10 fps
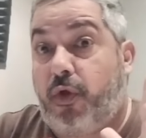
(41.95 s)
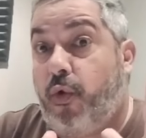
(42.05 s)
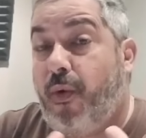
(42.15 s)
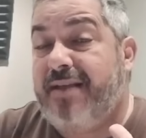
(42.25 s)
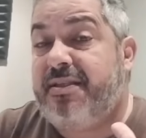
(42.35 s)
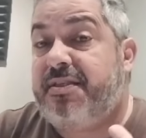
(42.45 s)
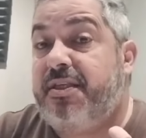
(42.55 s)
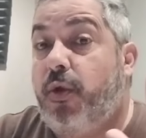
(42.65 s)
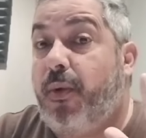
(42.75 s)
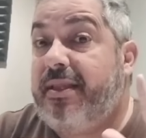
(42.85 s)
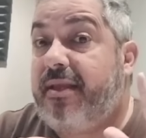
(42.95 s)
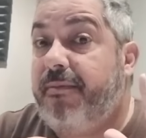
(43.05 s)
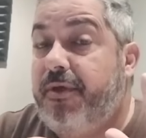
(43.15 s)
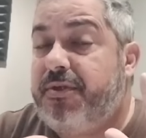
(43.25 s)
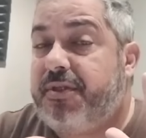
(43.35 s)
quase 50
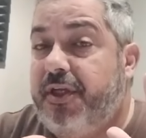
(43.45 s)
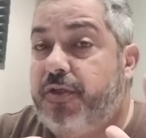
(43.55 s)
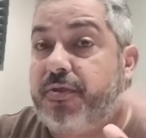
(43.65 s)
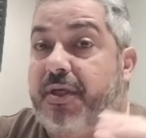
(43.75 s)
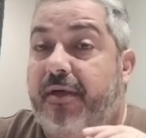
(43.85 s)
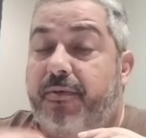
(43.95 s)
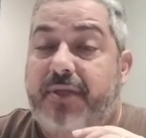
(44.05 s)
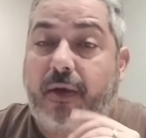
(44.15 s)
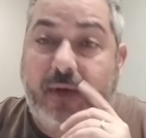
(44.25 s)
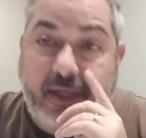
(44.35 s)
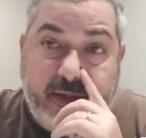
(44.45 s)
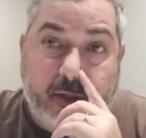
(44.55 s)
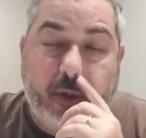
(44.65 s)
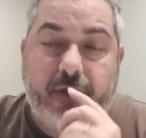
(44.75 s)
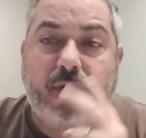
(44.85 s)
mil inscritos. Chegamos a
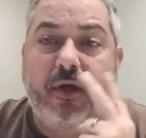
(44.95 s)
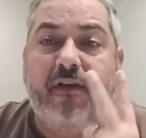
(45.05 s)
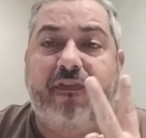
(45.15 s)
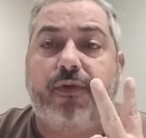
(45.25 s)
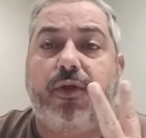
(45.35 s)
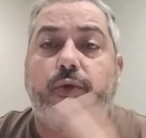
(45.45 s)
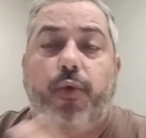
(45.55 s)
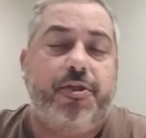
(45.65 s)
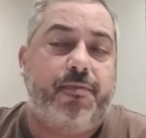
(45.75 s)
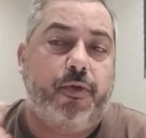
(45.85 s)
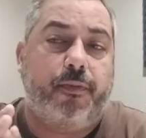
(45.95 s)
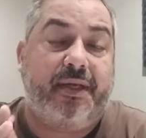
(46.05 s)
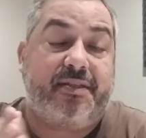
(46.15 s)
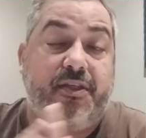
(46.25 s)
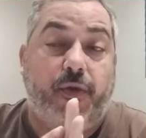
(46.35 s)
48, faltam 2 mil
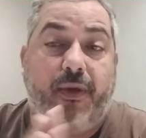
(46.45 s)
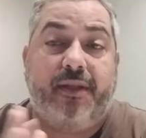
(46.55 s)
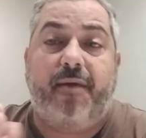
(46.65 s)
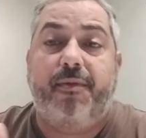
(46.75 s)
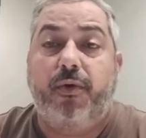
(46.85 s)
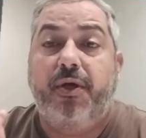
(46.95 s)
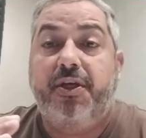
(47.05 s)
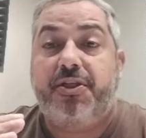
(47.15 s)
para 50 mil.